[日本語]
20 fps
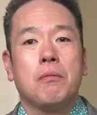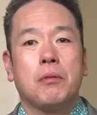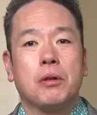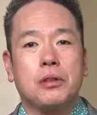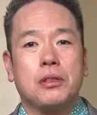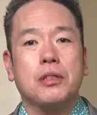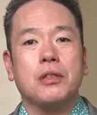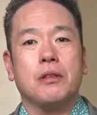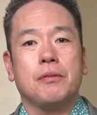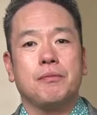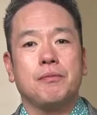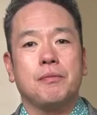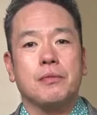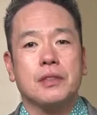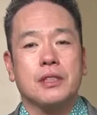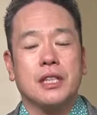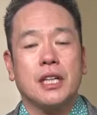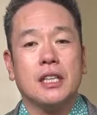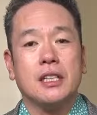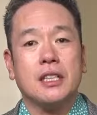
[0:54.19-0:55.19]
もちろん
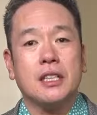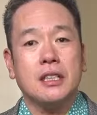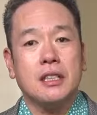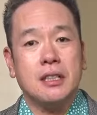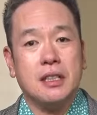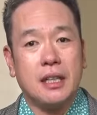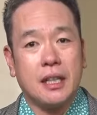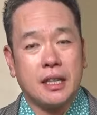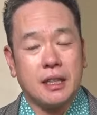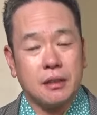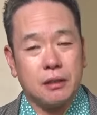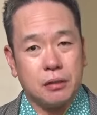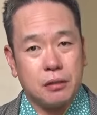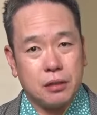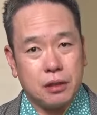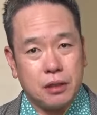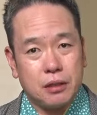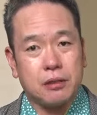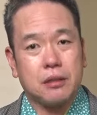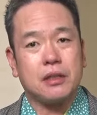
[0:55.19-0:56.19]
写真だけ載っ
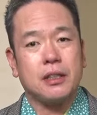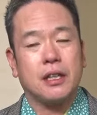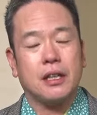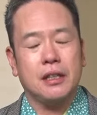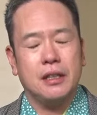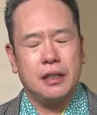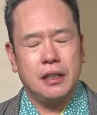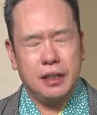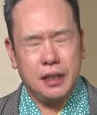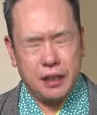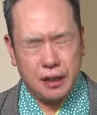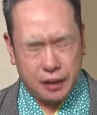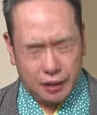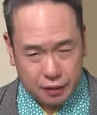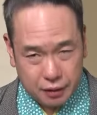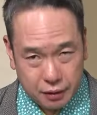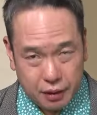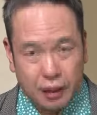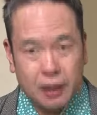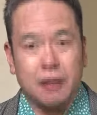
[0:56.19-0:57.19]
てるってのはい
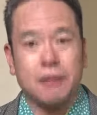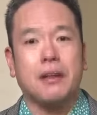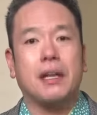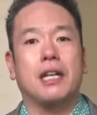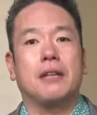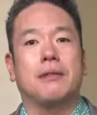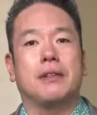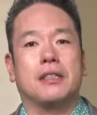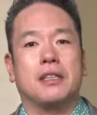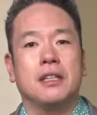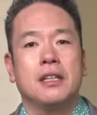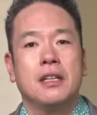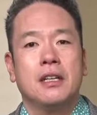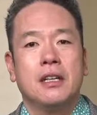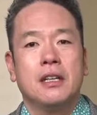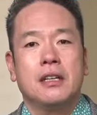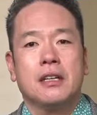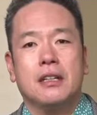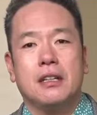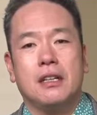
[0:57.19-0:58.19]
くらでもあります。
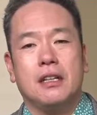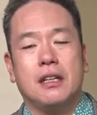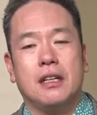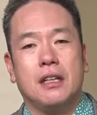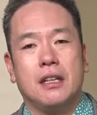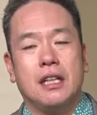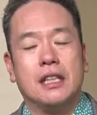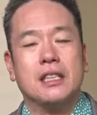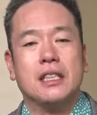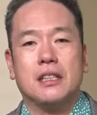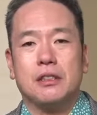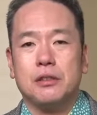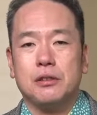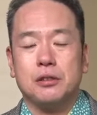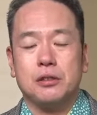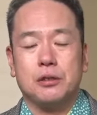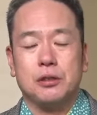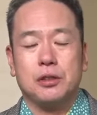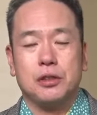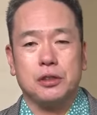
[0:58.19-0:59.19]
えー、なぜかと
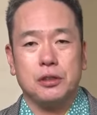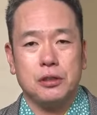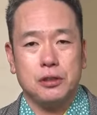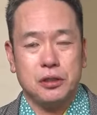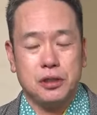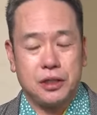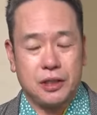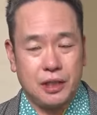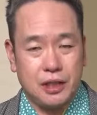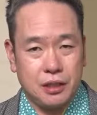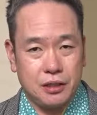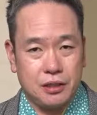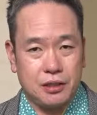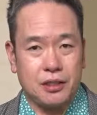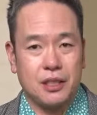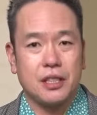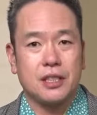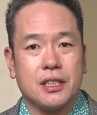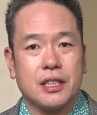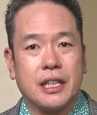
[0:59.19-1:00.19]
いうと強い選
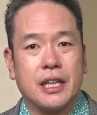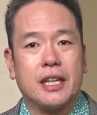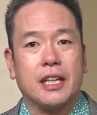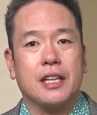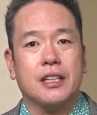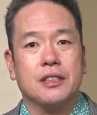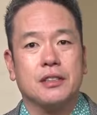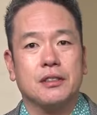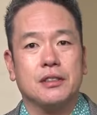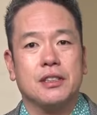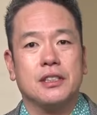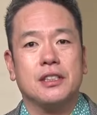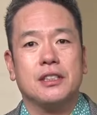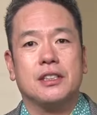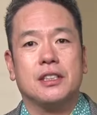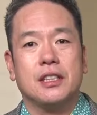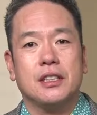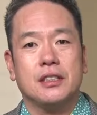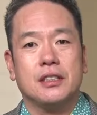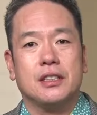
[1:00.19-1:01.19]
手すから
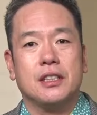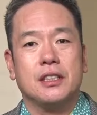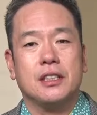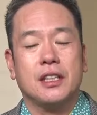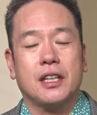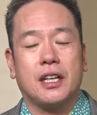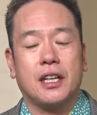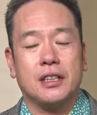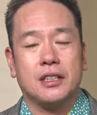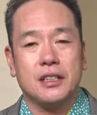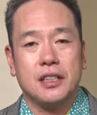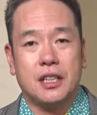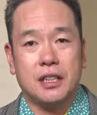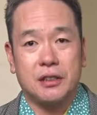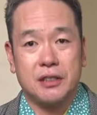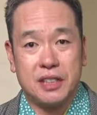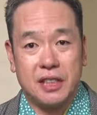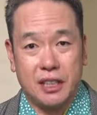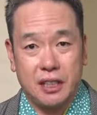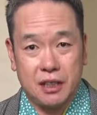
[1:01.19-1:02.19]
SG 戦線で活
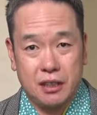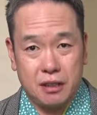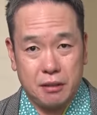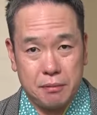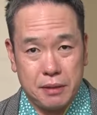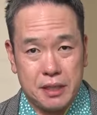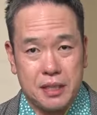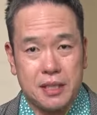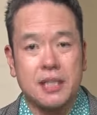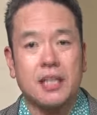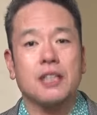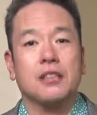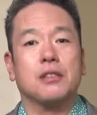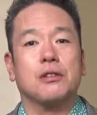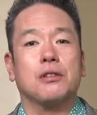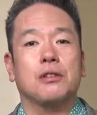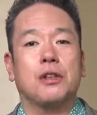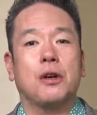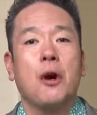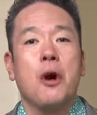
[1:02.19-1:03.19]
躍されてますから
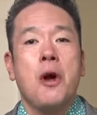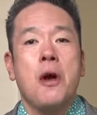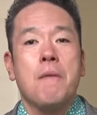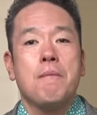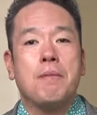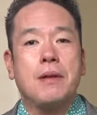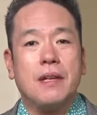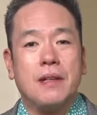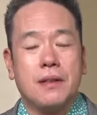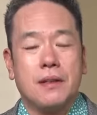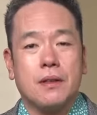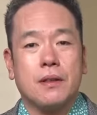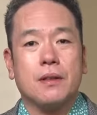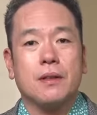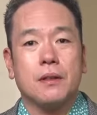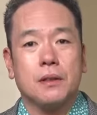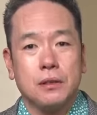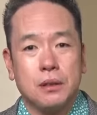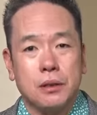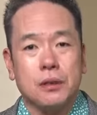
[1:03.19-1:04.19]
そこの
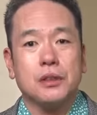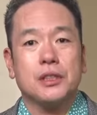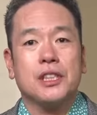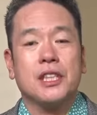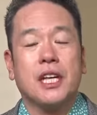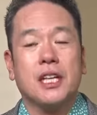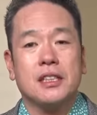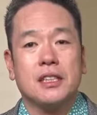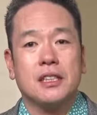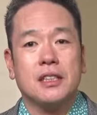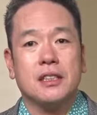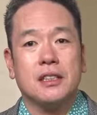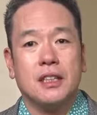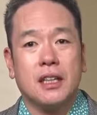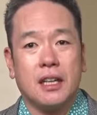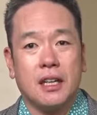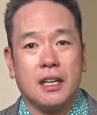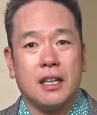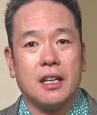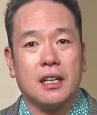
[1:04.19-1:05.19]
ピットの写真
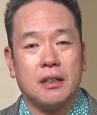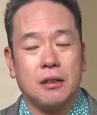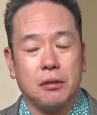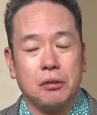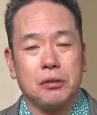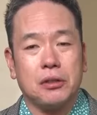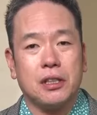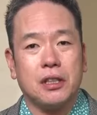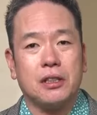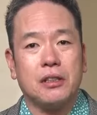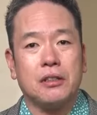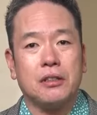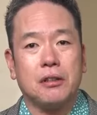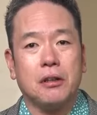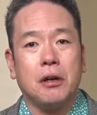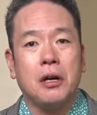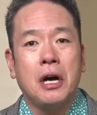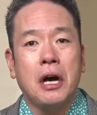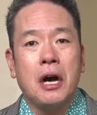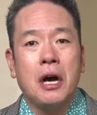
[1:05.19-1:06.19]
なんかが載っている
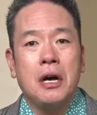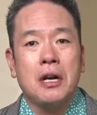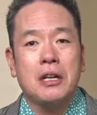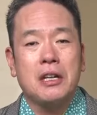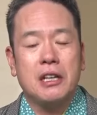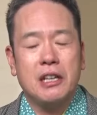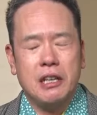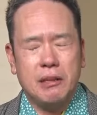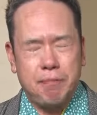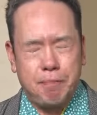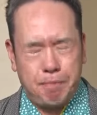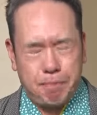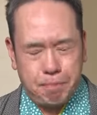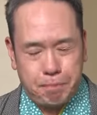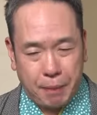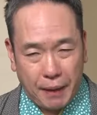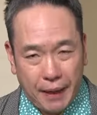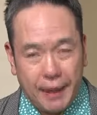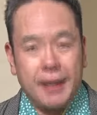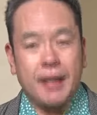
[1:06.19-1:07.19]
のいっ
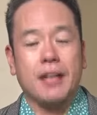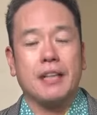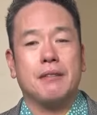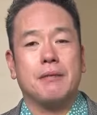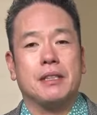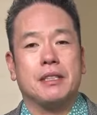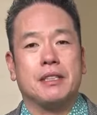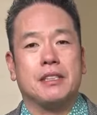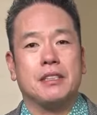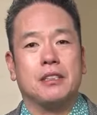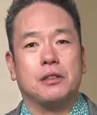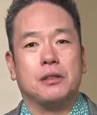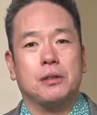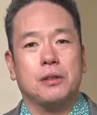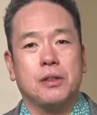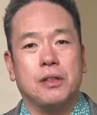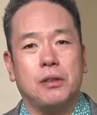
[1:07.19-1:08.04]
ぱいありますけどそ